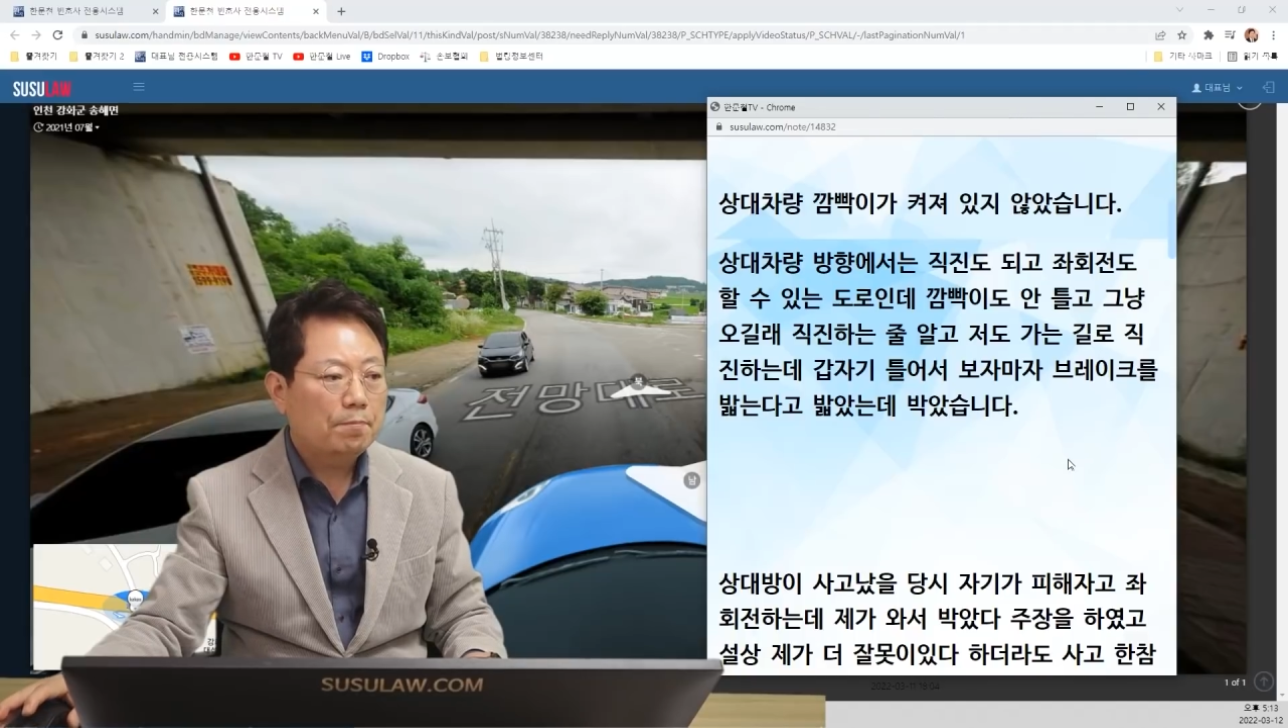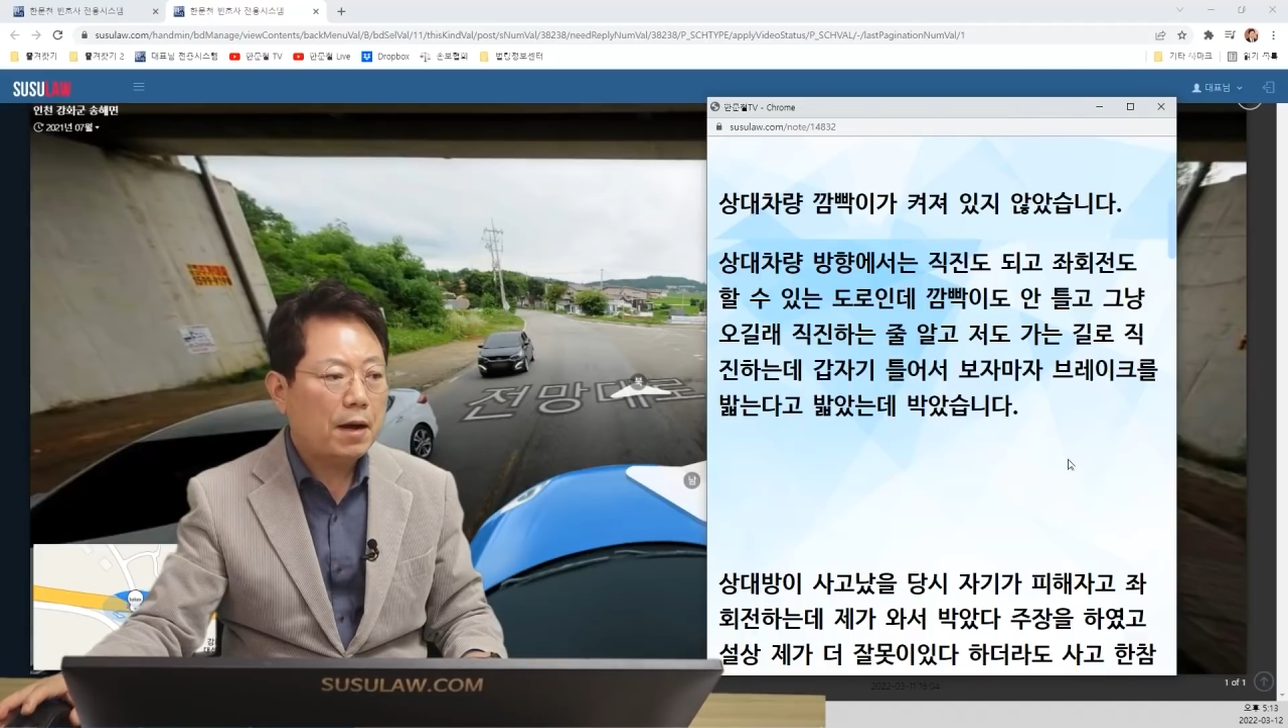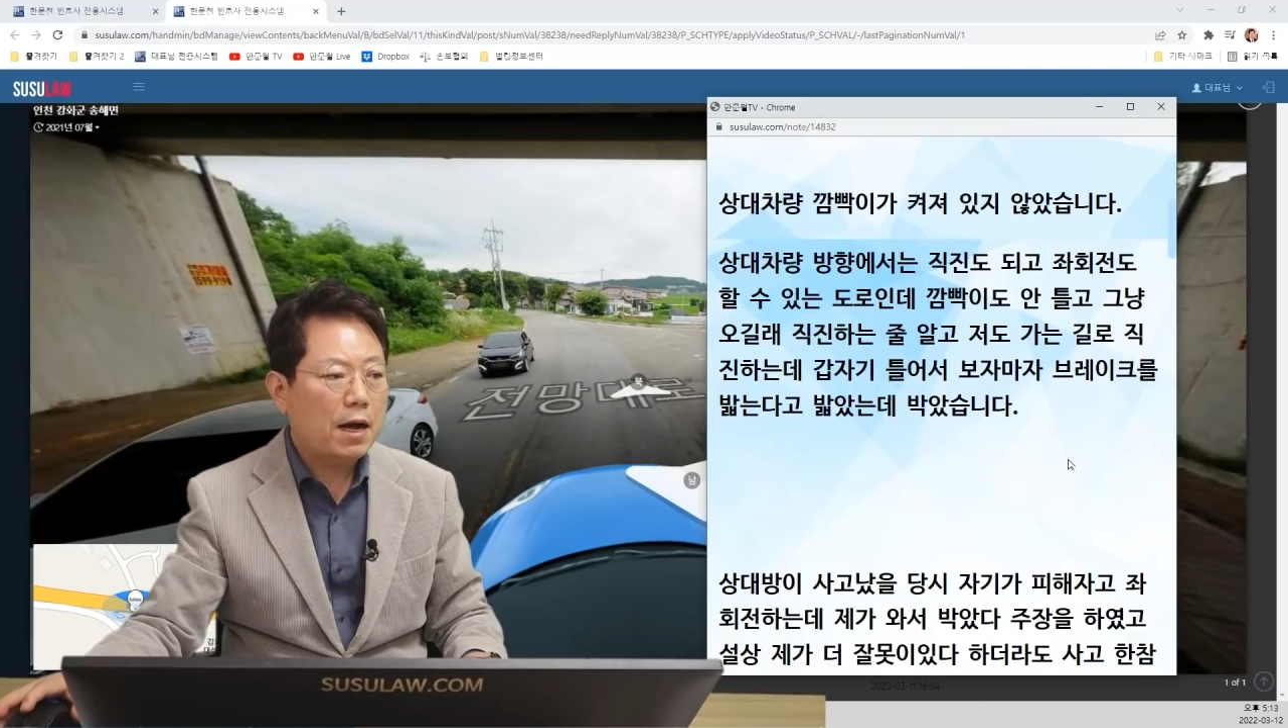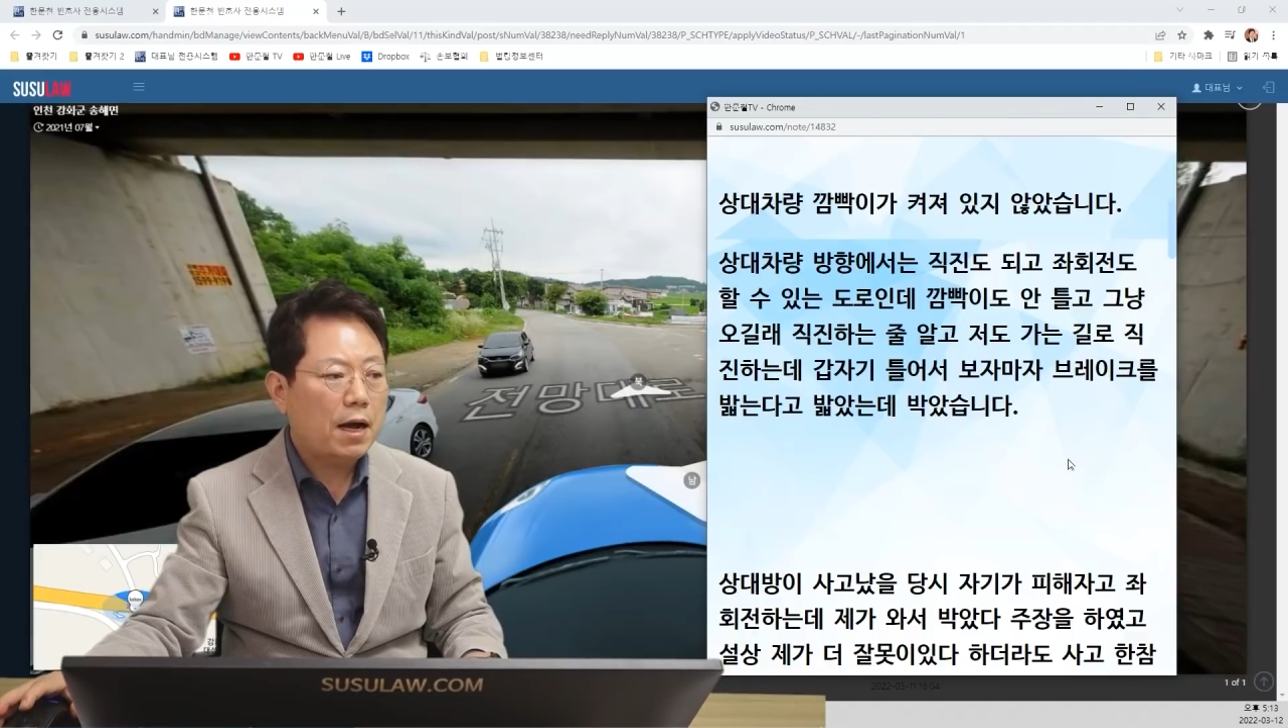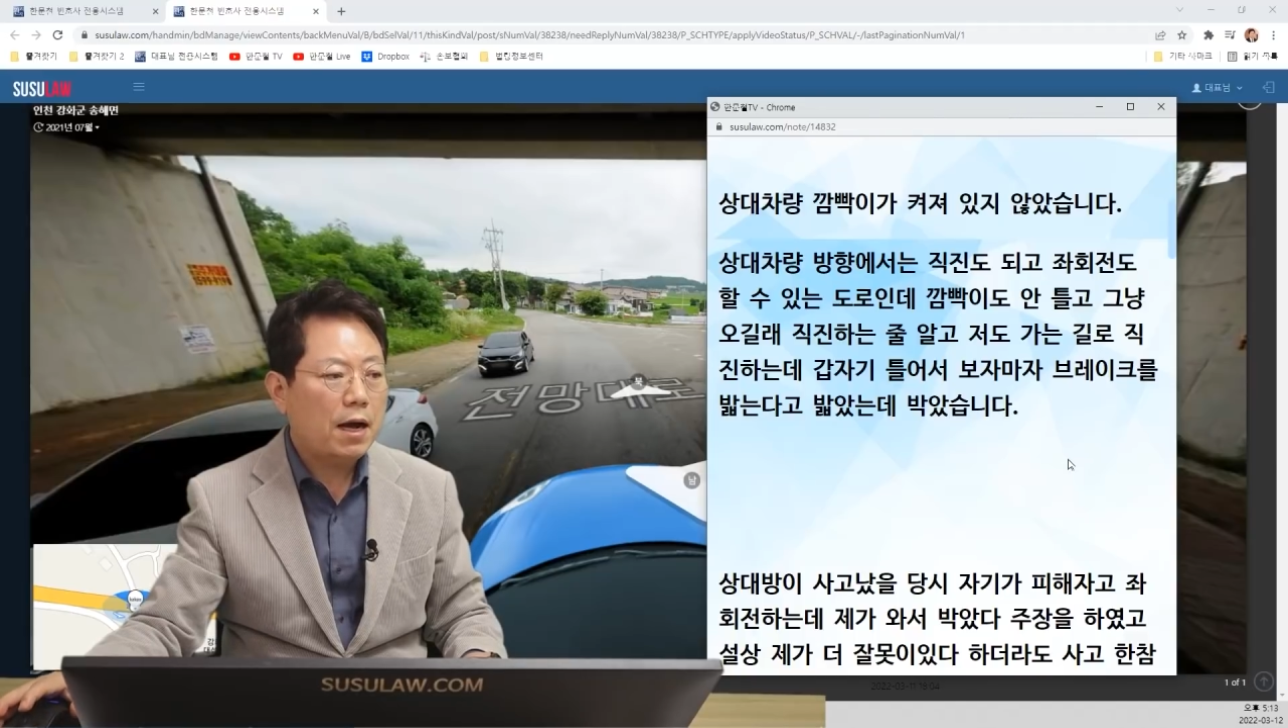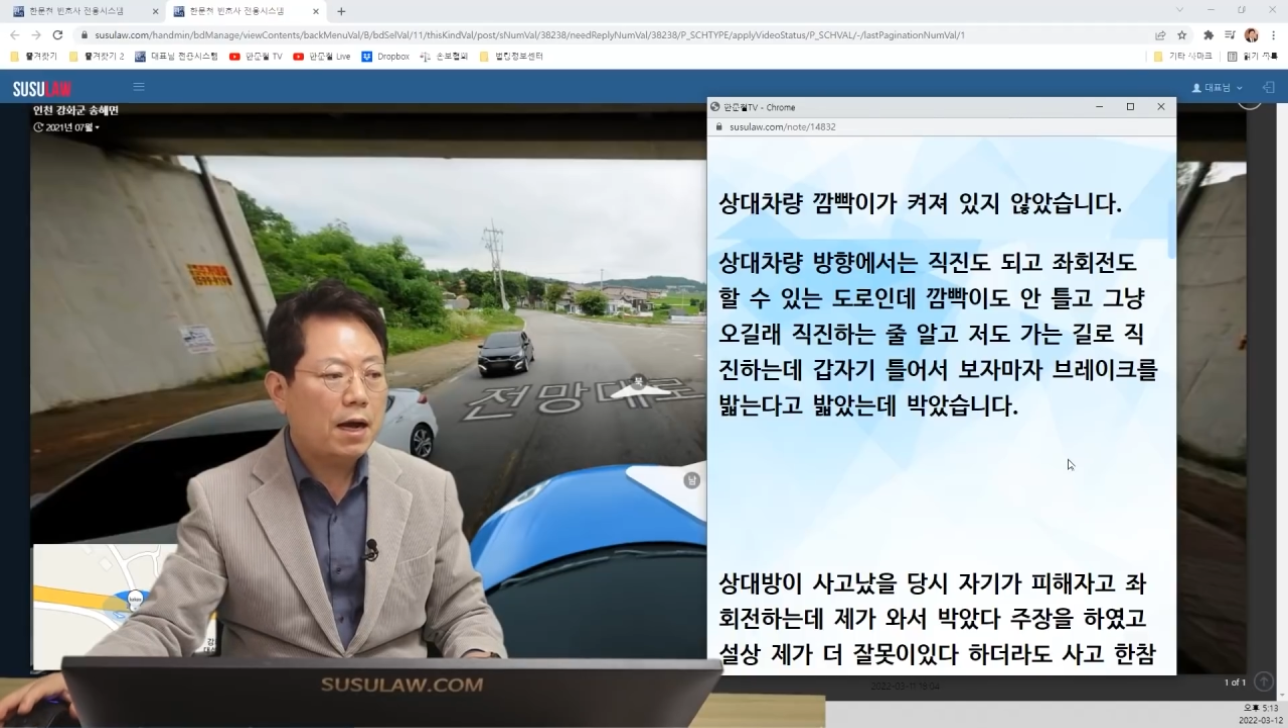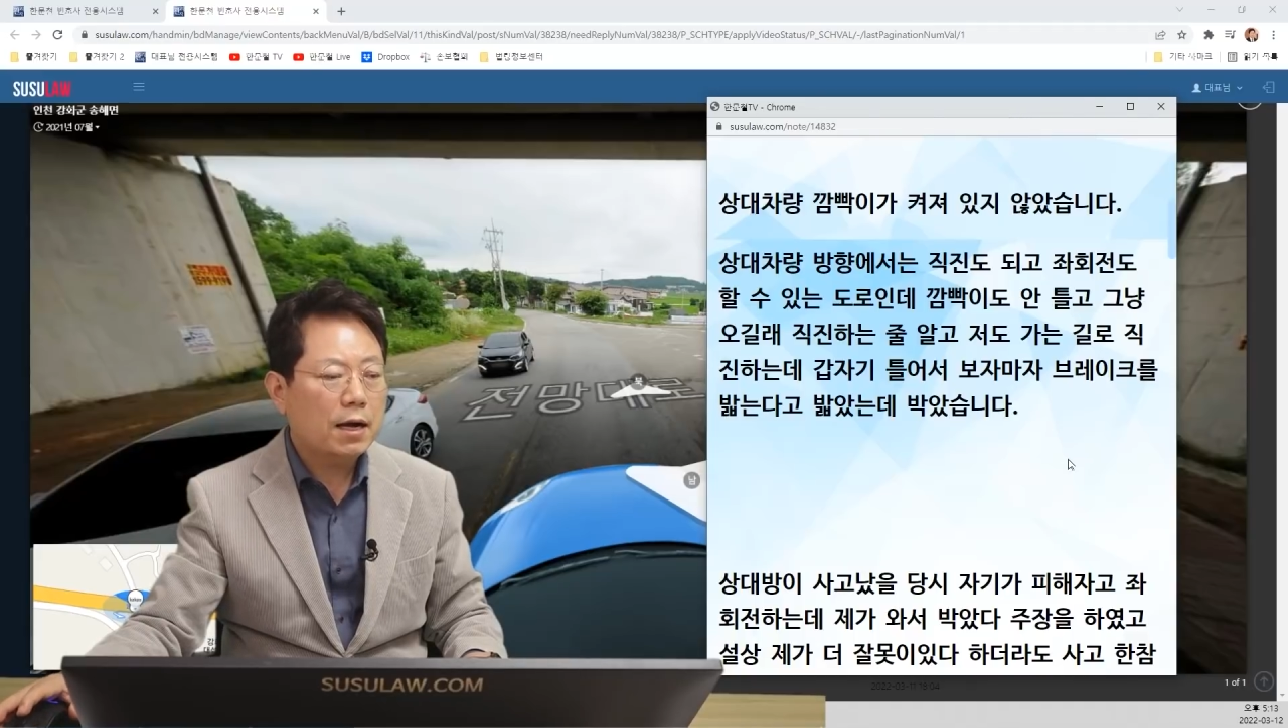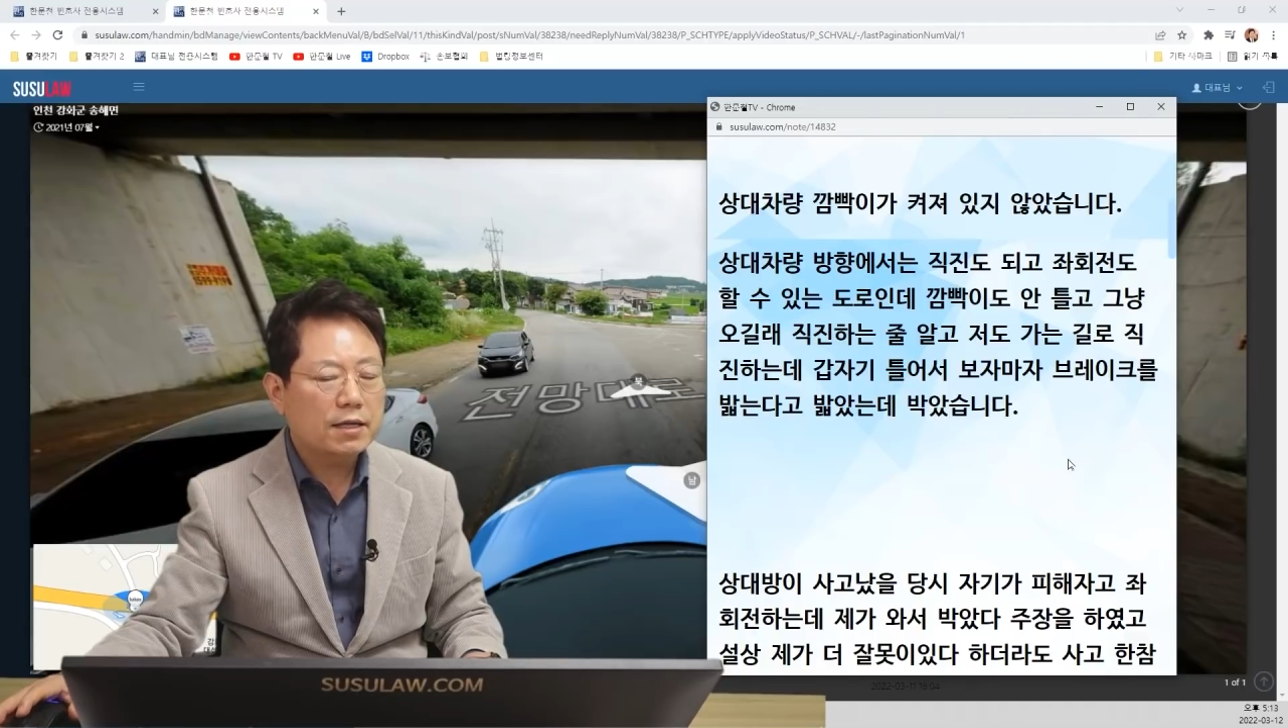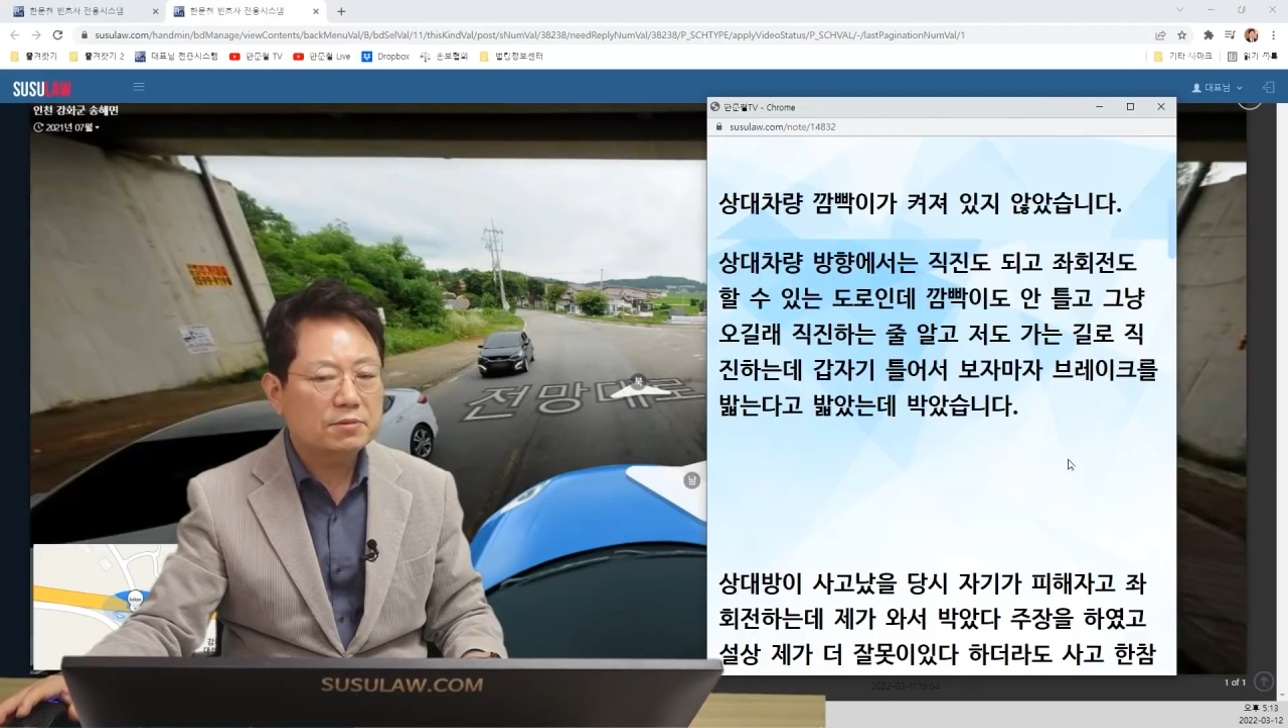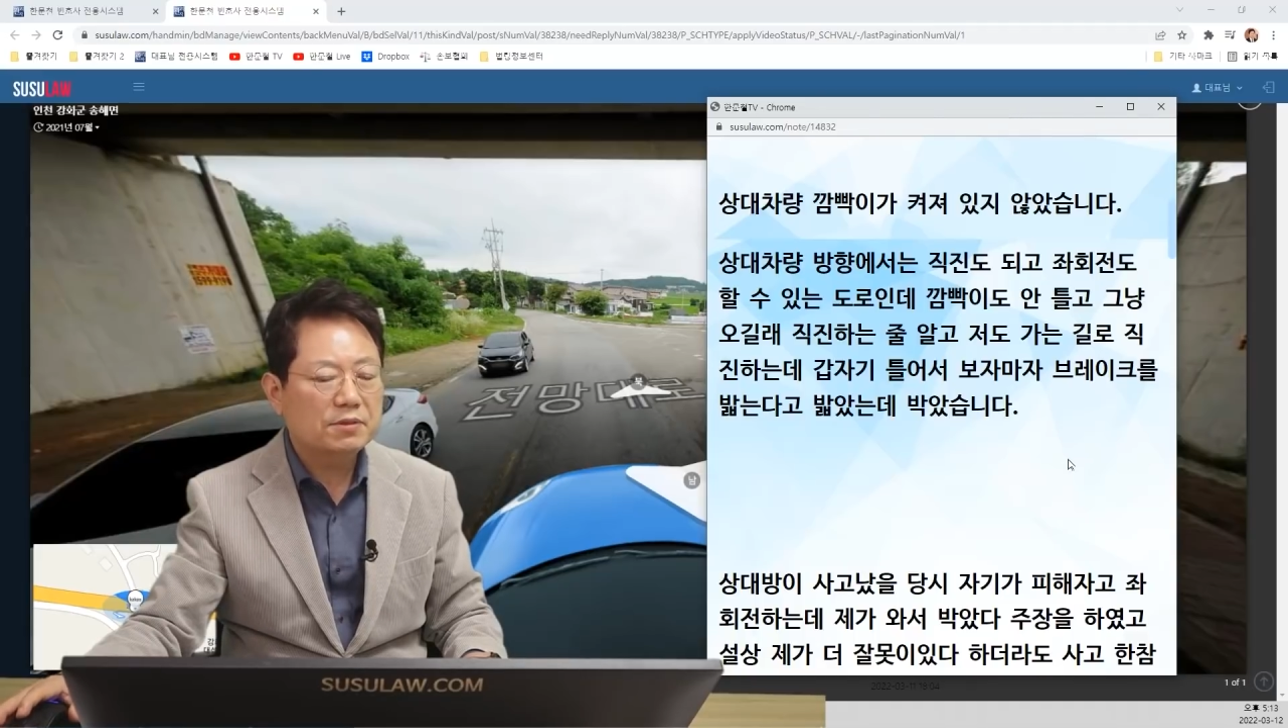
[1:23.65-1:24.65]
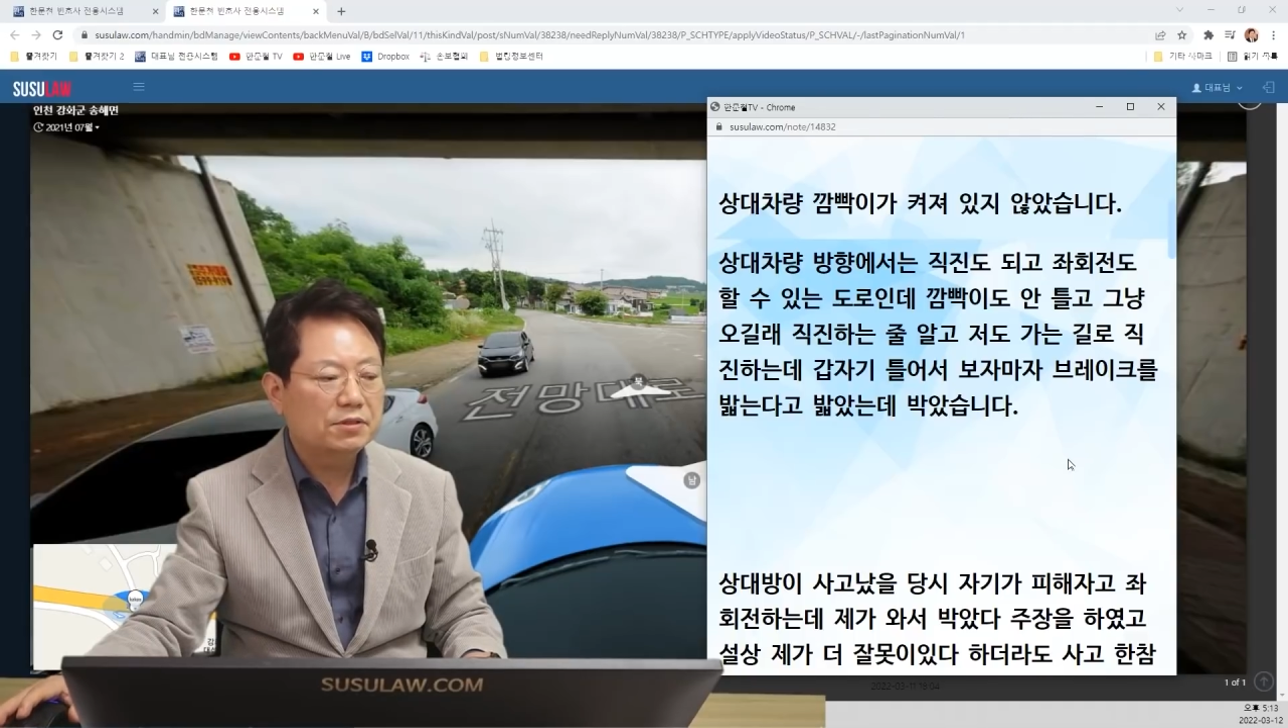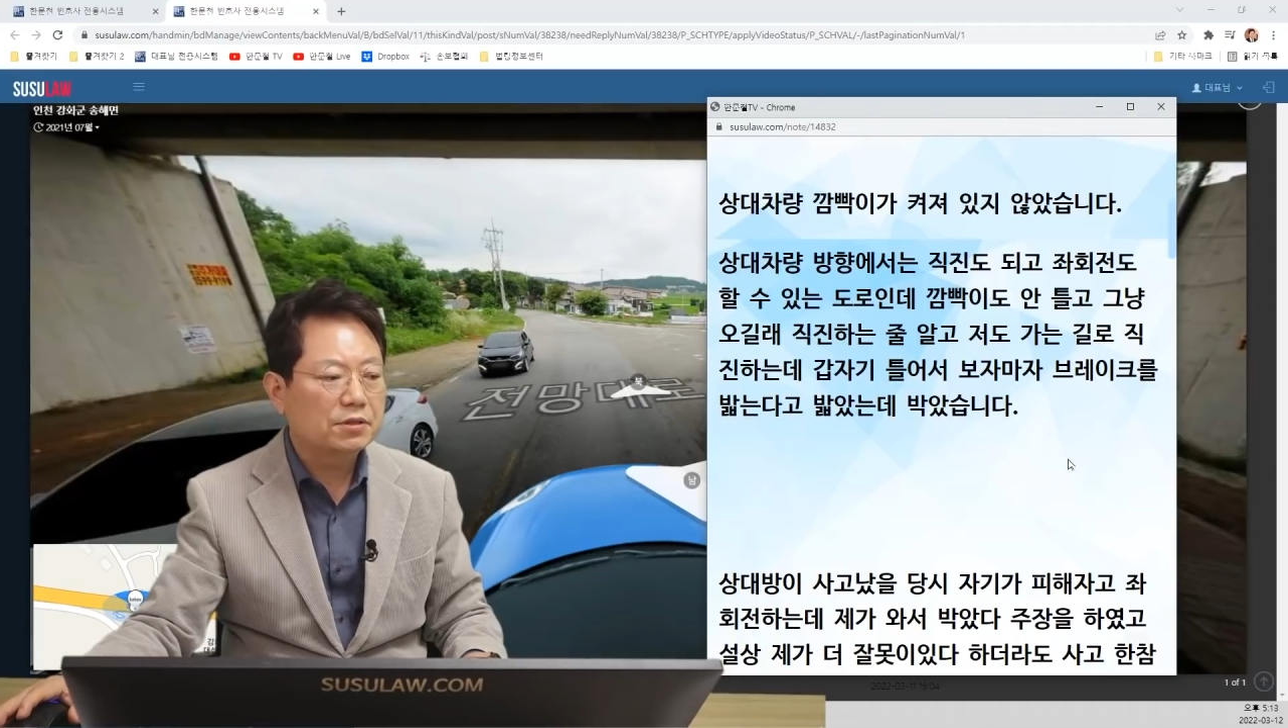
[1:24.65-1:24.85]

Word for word: 빵 했지만